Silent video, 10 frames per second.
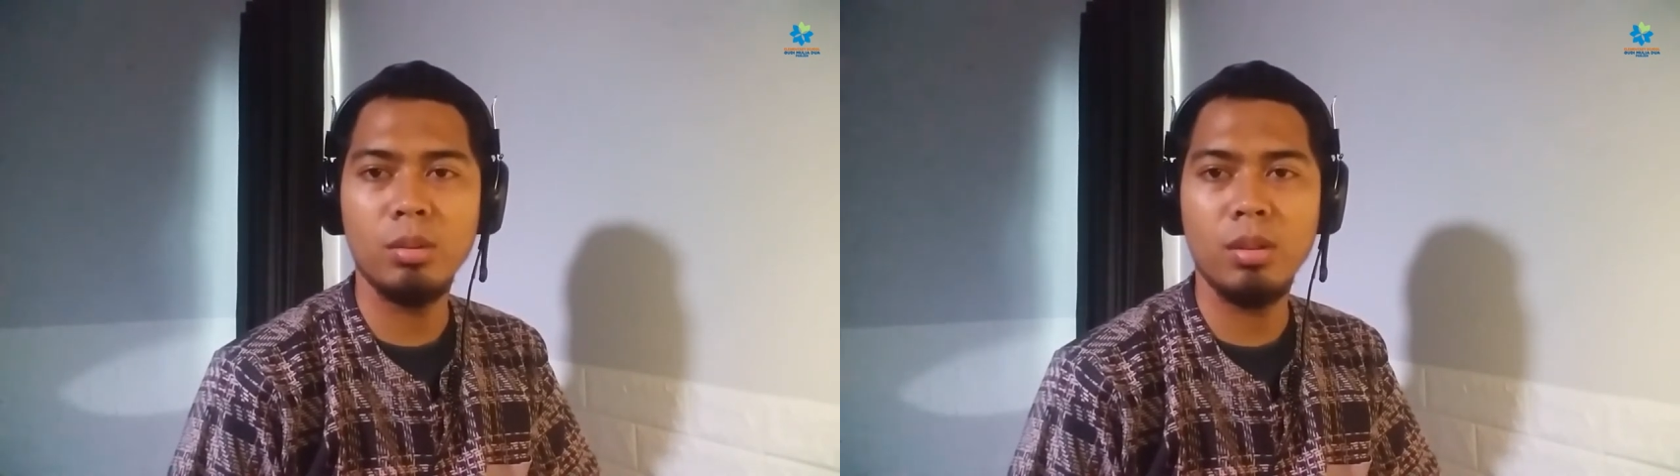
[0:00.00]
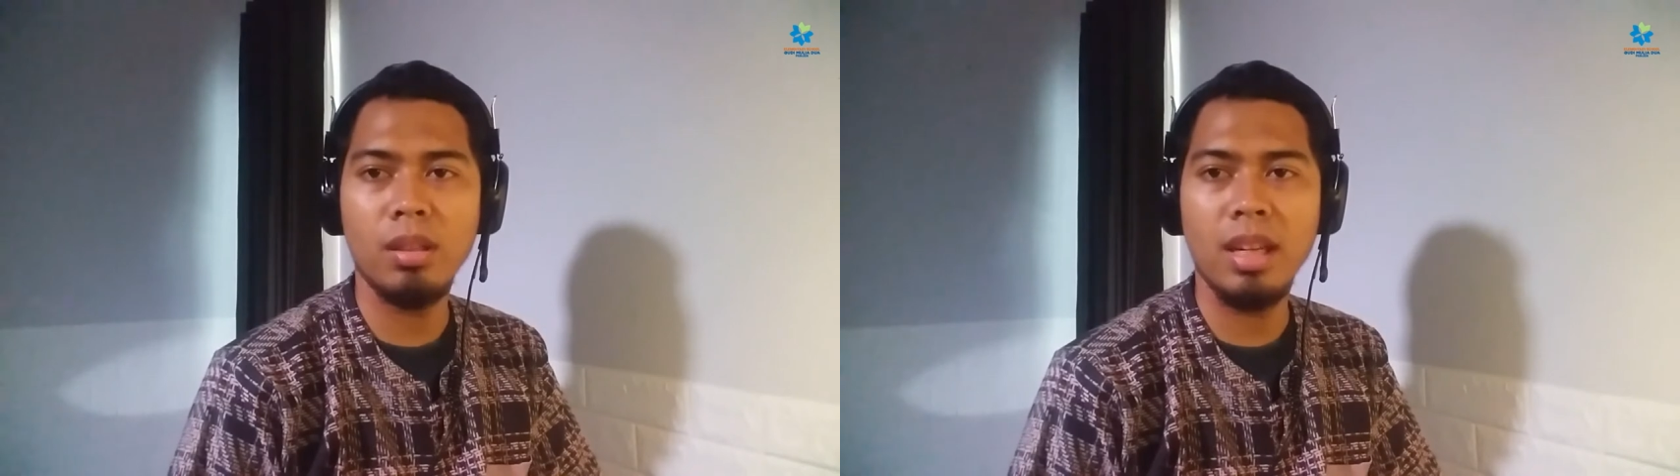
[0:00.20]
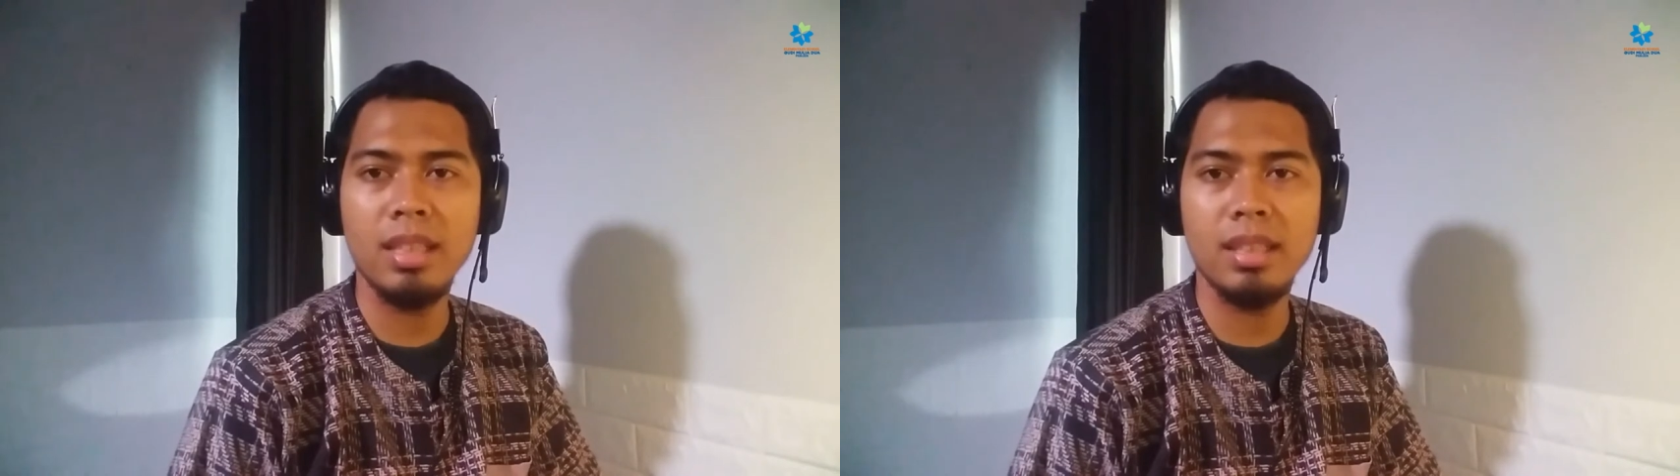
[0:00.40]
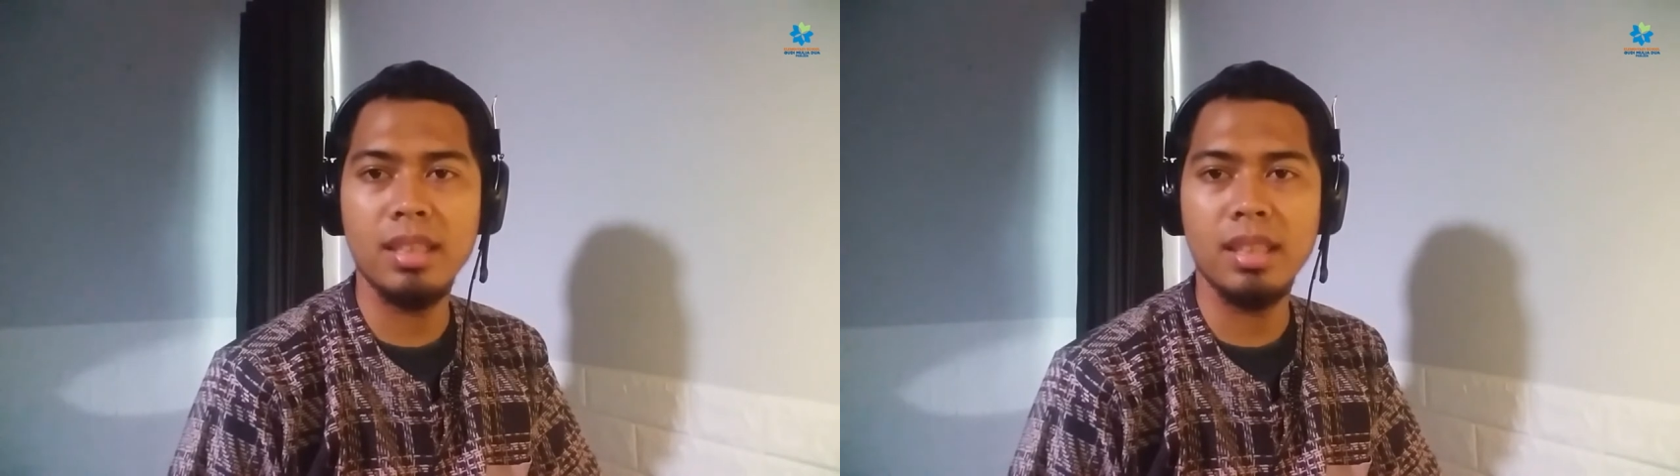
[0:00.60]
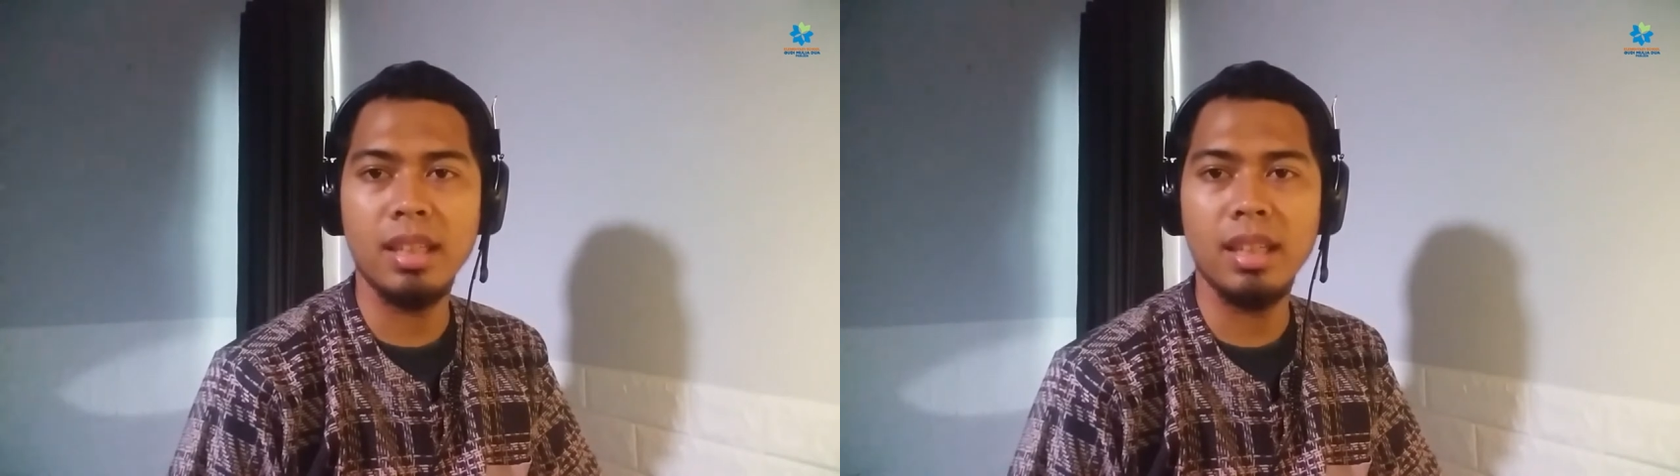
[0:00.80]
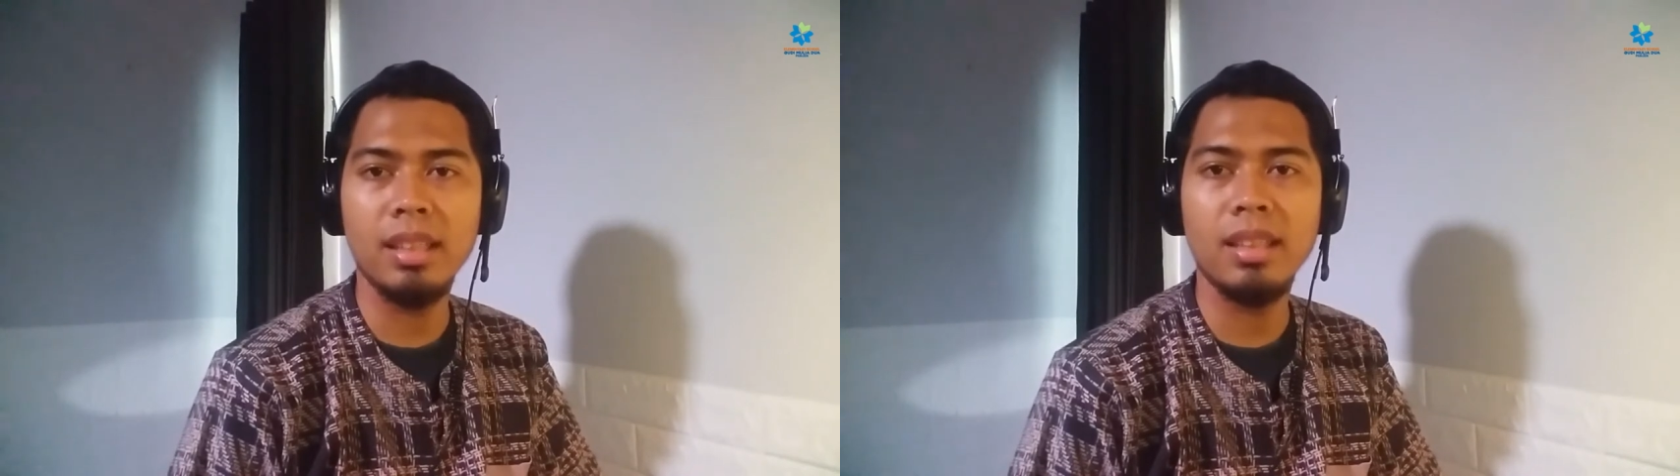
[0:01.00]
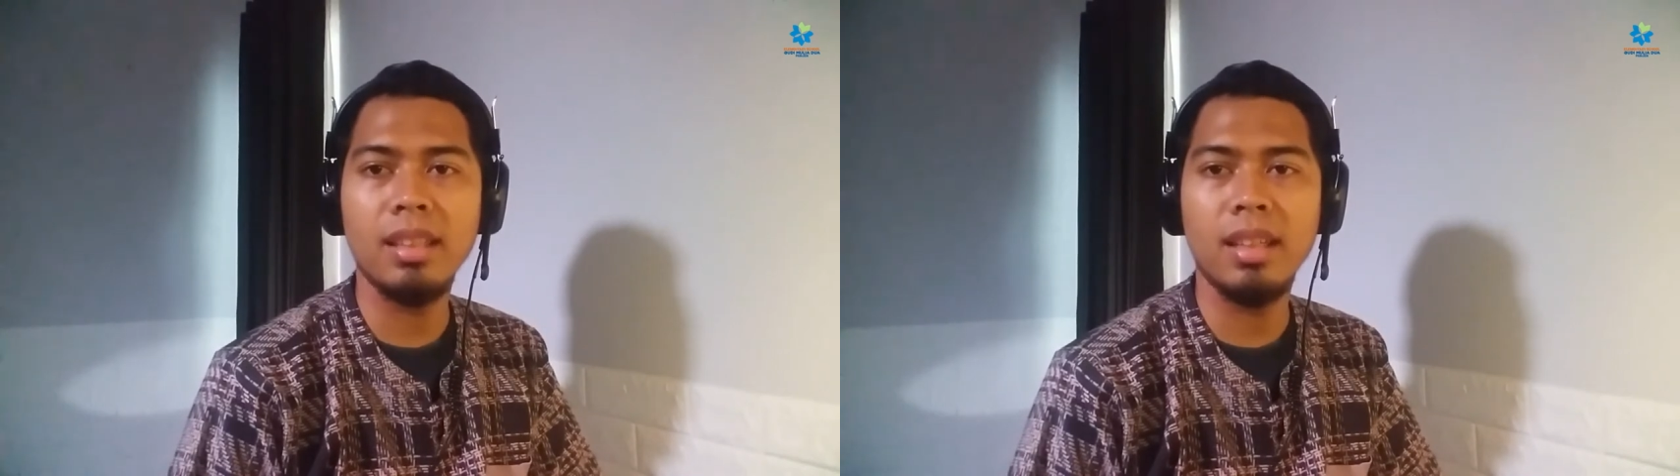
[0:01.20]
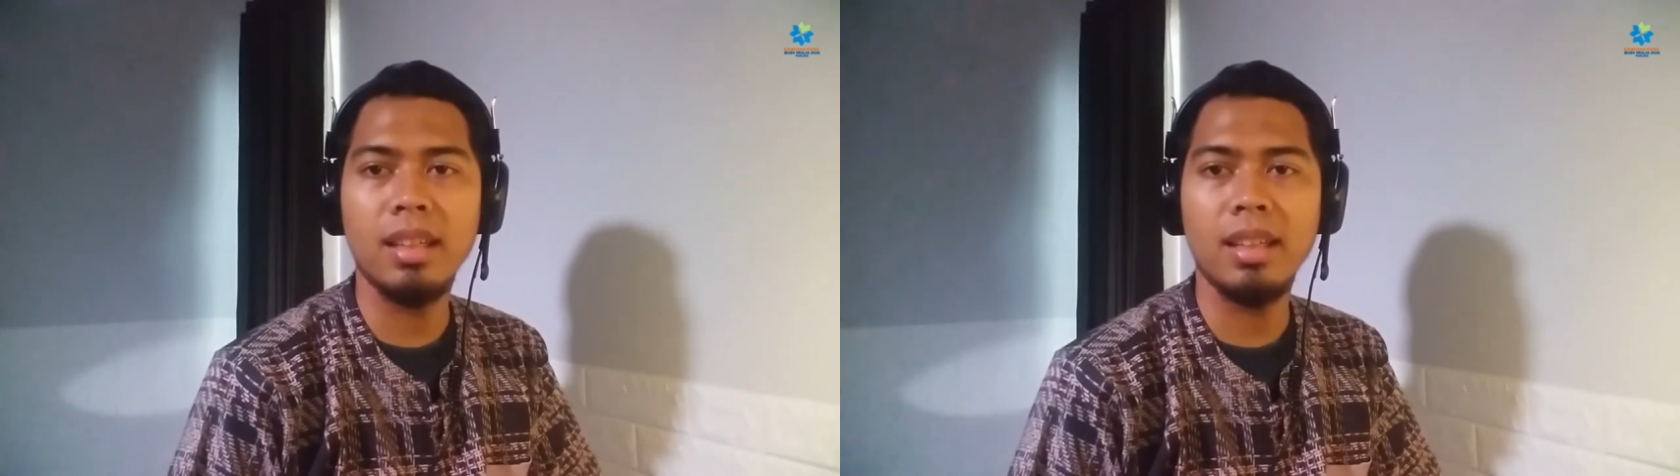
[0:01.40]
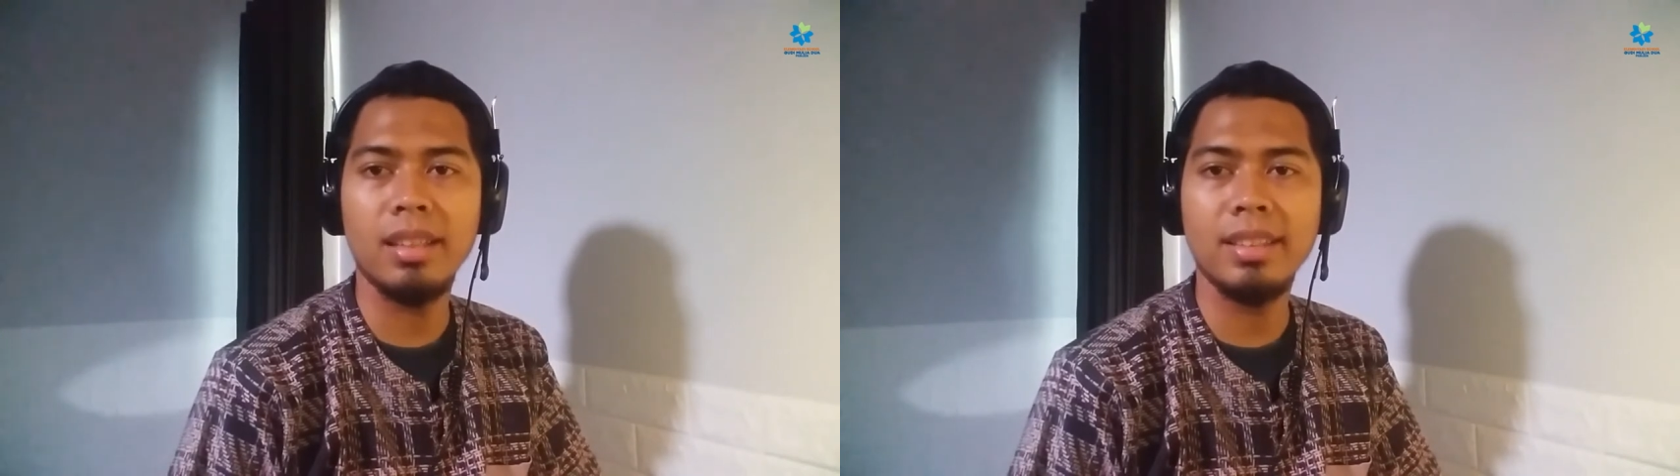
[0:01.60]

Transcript: tutorial sedikit Eh,